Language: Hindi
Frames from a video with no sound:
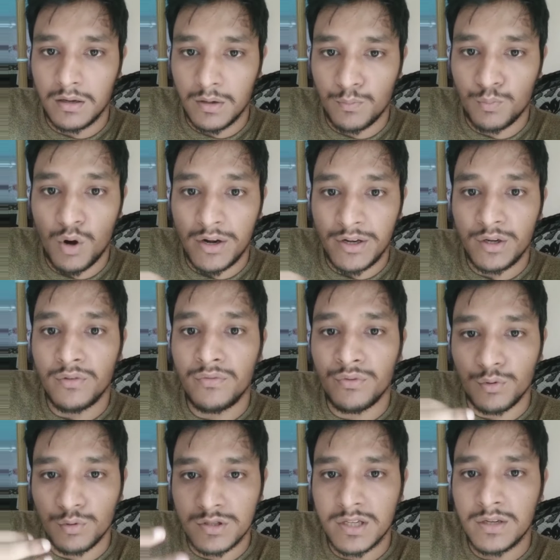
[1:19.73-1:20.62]
पॉइंट ऑफ
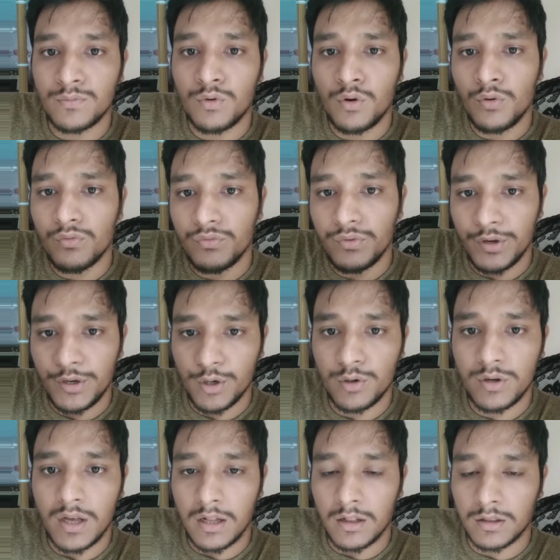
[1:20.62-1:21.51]
व्यू से वो वीडियो
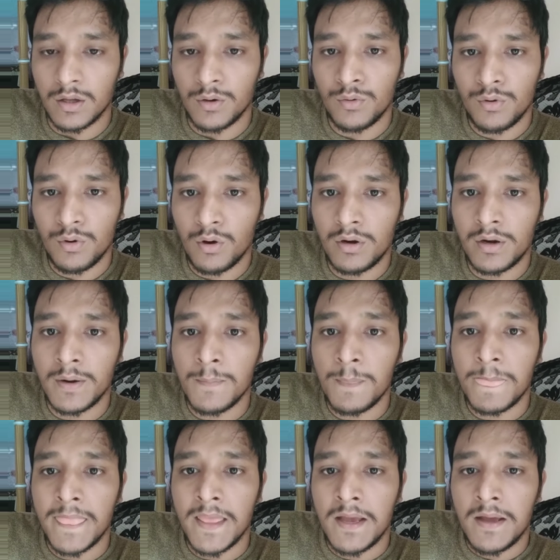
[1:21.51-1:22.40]
डालता हूँ और
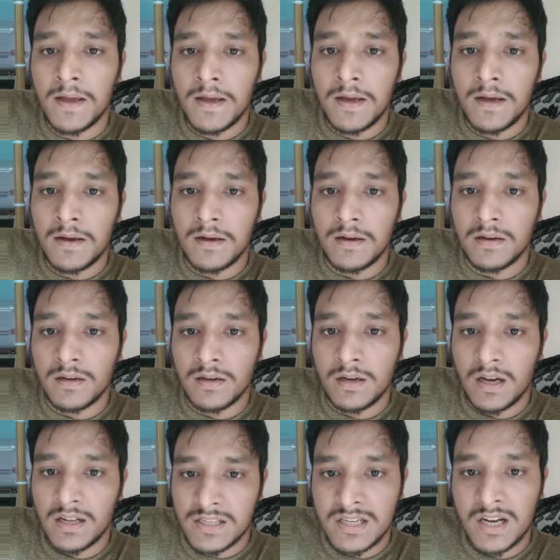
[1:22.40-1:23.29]

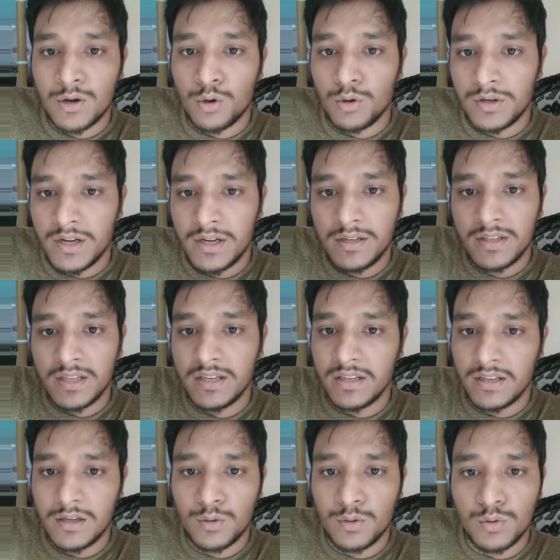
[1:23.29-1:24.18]
अच्छा कंटेंट देने
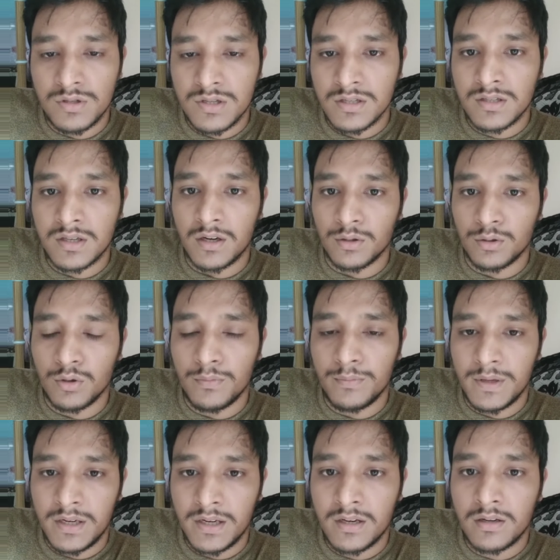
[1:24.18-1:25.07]
की कोशिश करता हूँ
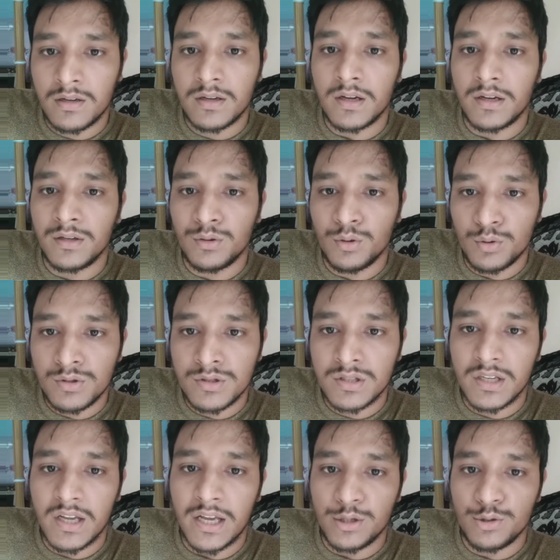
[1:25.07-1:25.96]
मेरे कई
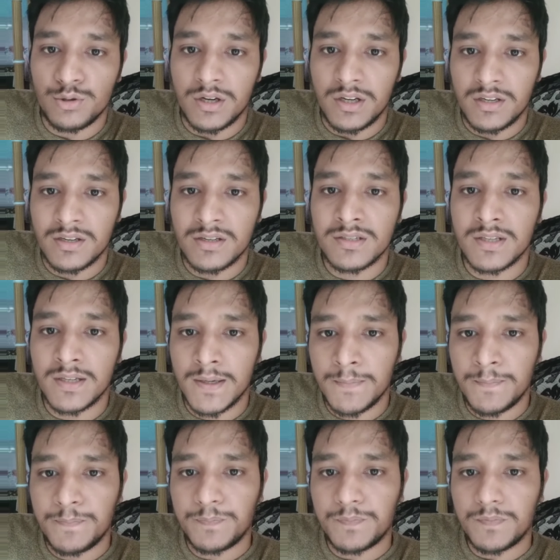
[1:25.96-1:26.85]
दोस्त एजुकेटर्स
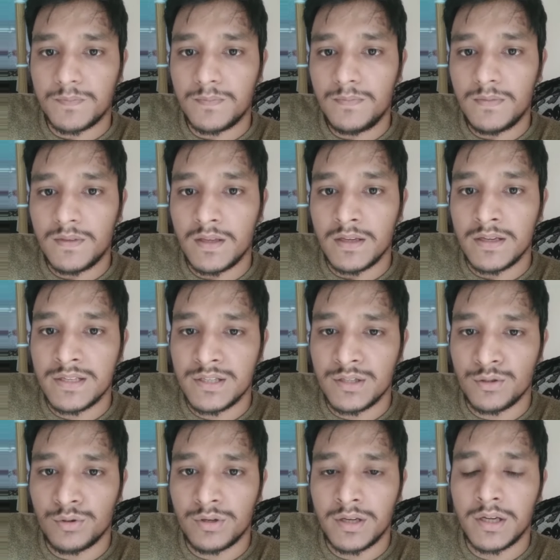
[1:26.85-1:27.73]
हैं
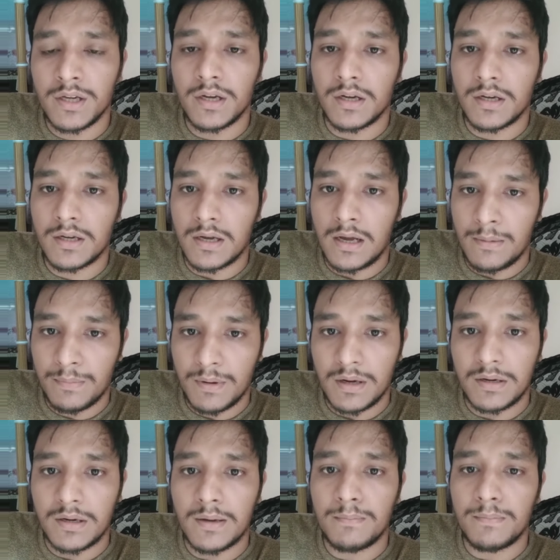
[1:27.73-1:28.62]
जिन्होंने काम
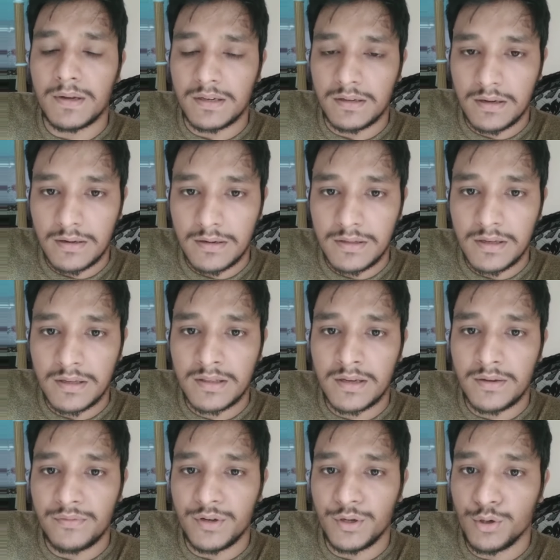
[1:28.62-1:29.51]
करना बंद कर दिया
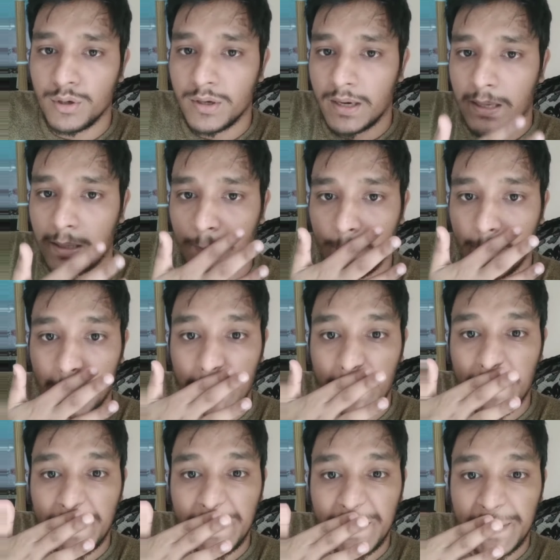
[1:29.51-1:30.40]
था वीडियो डालना बंद
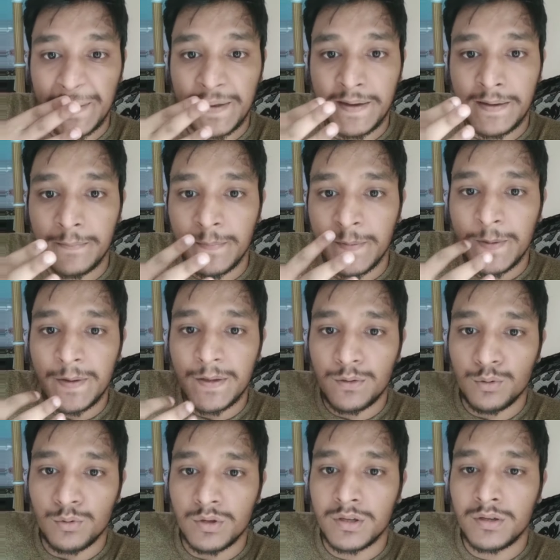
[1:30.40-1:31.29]
कर दिया था
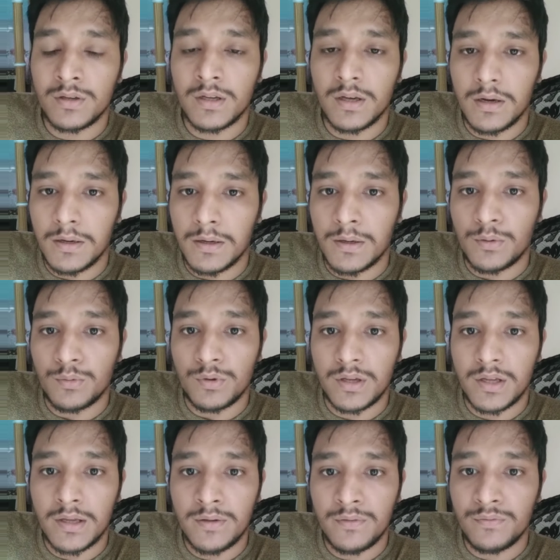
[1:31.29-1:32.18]
क्योंकि आ,
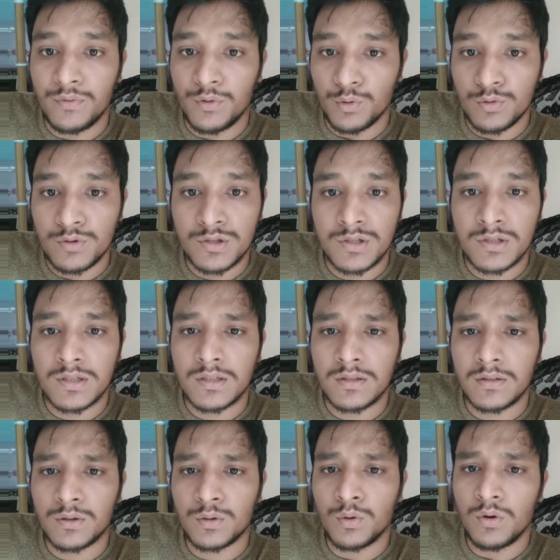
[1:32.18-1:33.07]
उनके व्यूज़
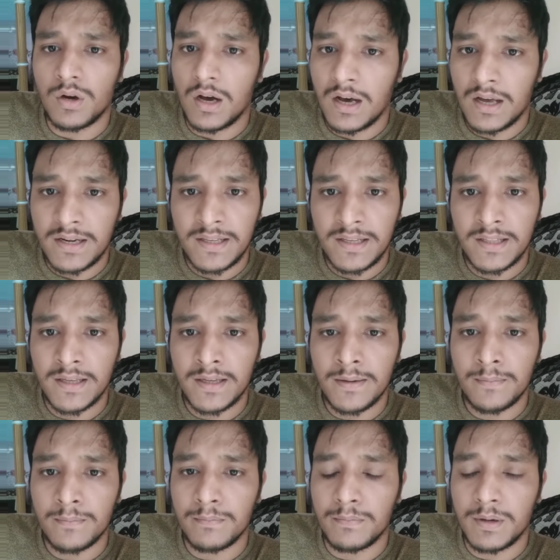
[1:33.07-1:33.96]
तो आ रहे थे
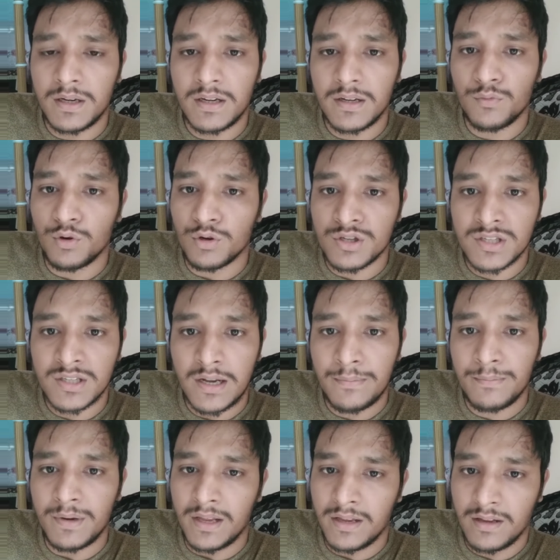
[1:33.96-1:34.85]
बट वॉच
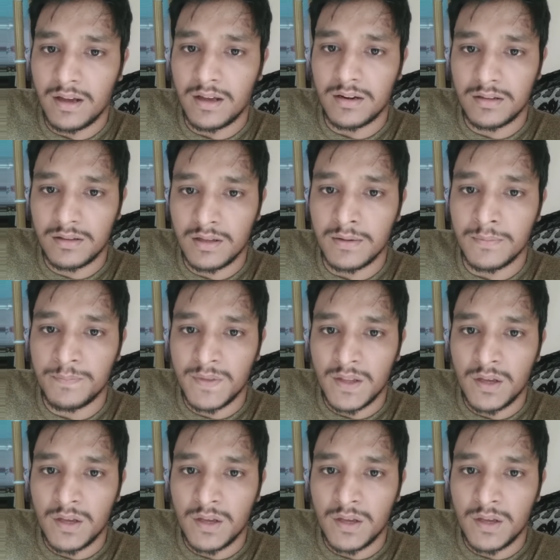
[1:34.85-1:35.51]
टाइम नहीं आ रहा था